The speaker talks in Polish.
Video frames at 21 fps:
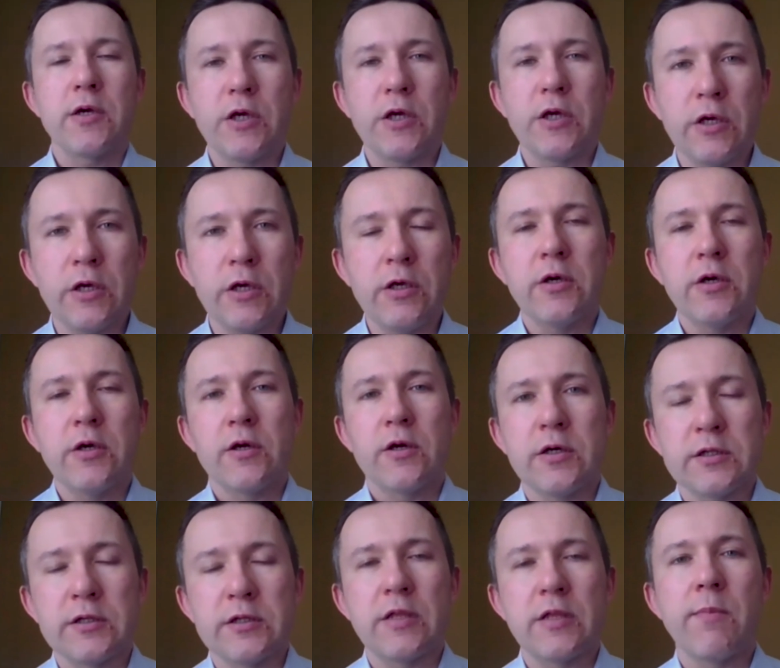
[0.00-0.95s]
i
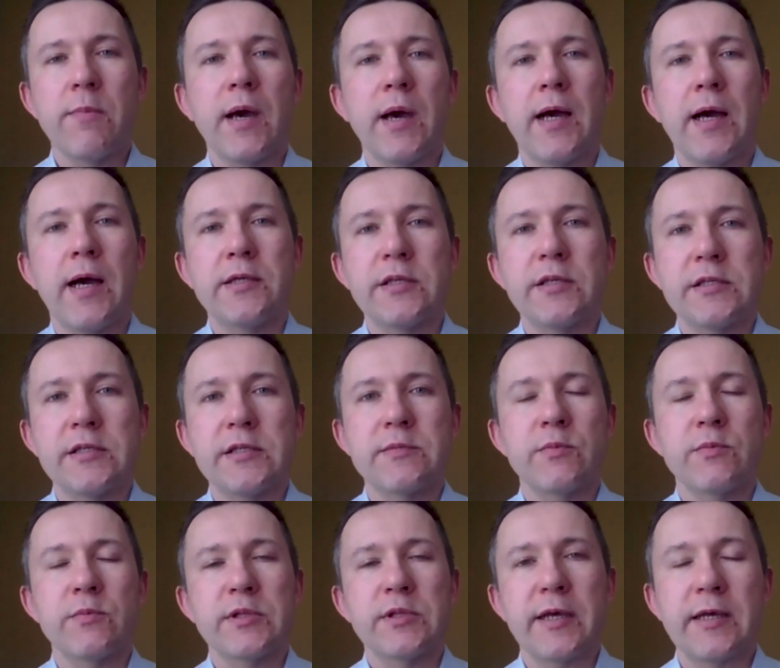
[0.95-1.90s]
e, ten
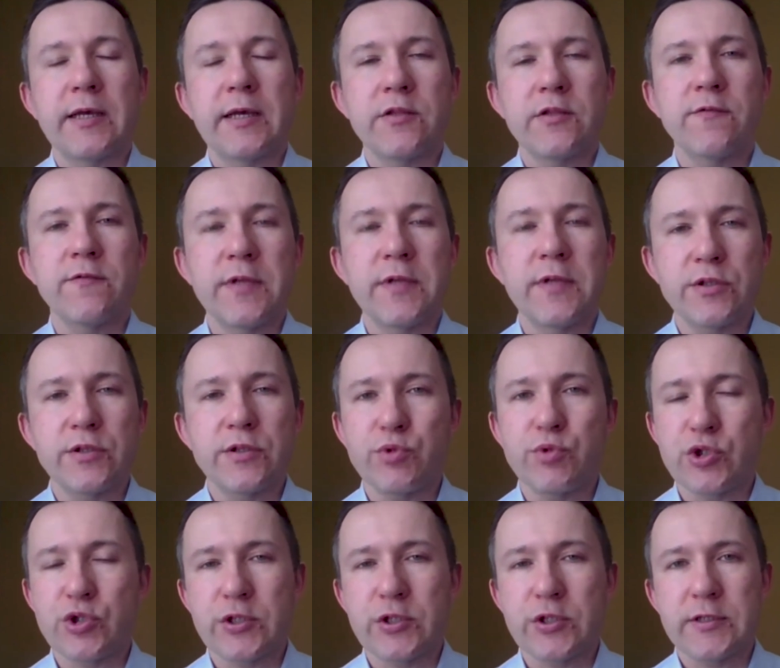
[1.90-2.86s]
mechanizm negatywnego
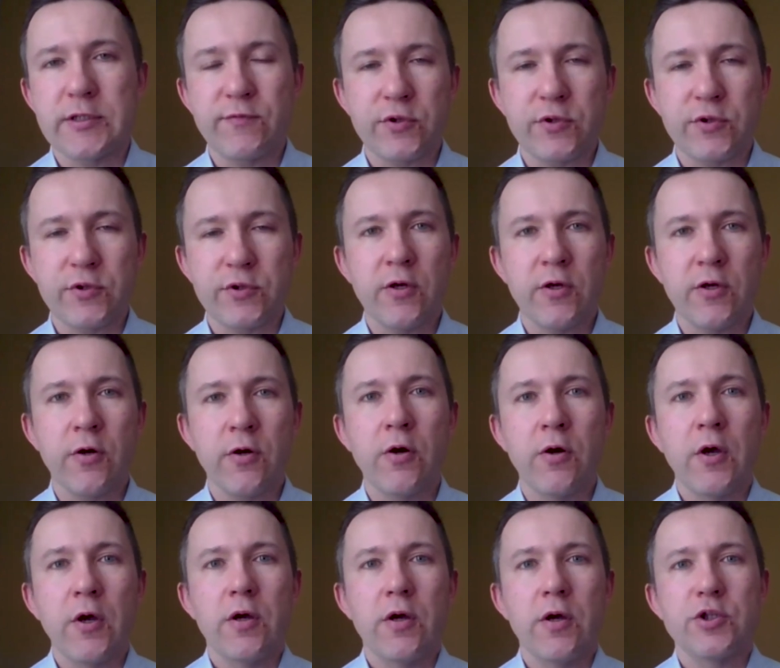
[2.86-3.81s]
sprzężenia zwrotnego
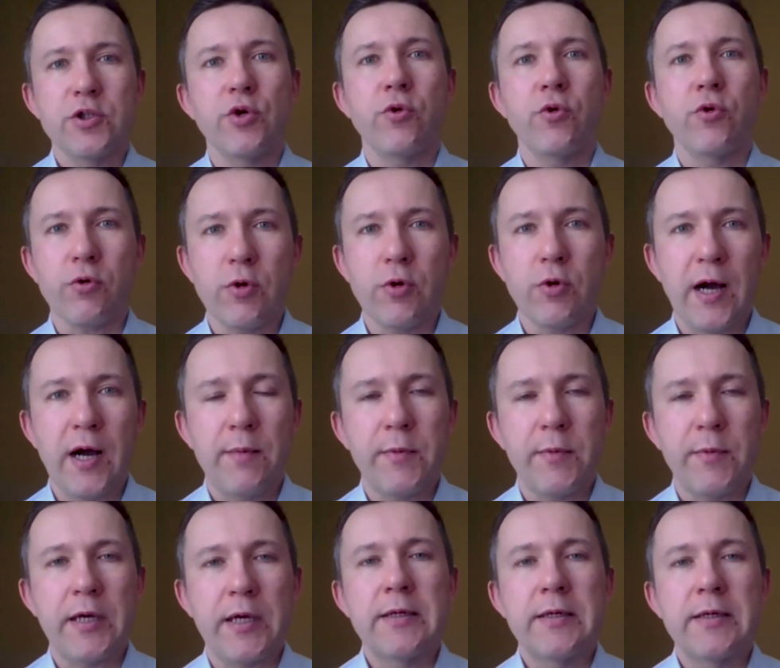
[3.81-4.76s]
się
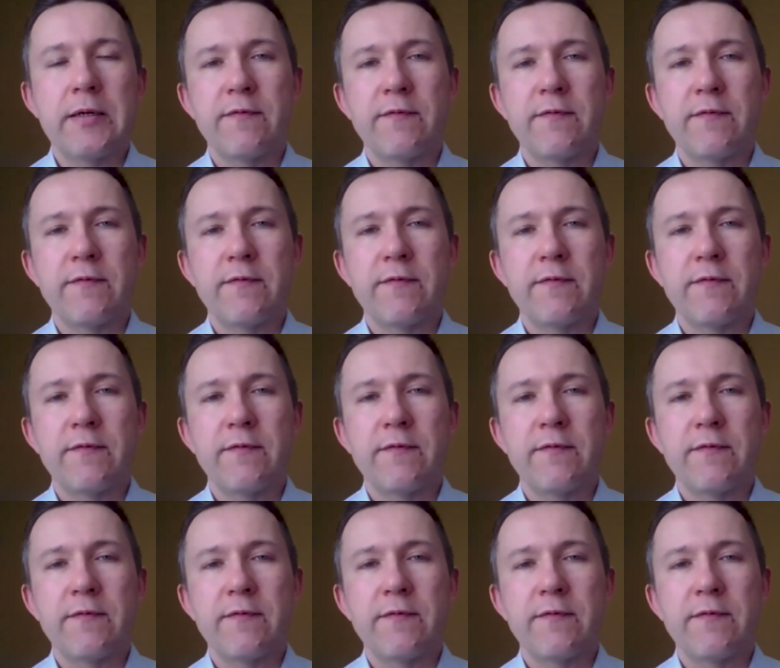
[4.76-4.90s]
uruchamia.